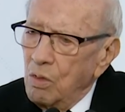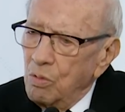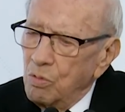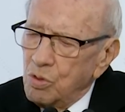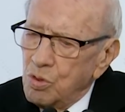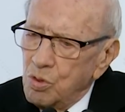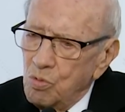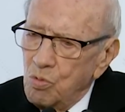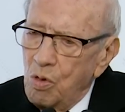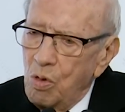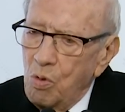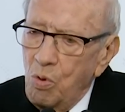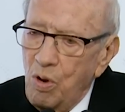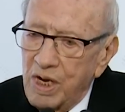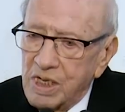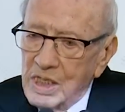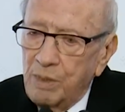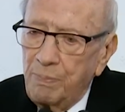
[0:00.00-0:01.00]
وشنو
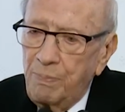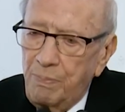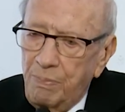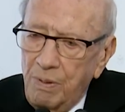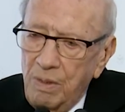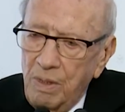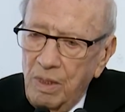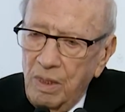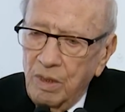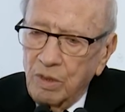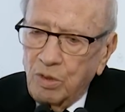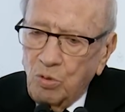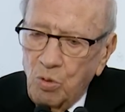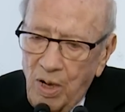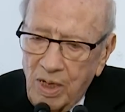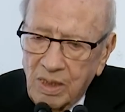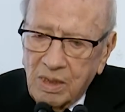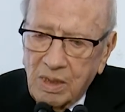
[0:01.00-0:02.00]
واجب
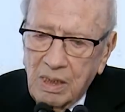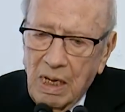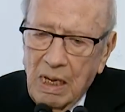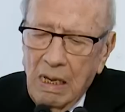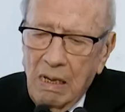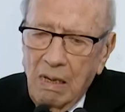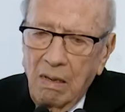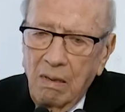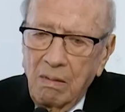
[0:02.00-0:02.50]
التوانسه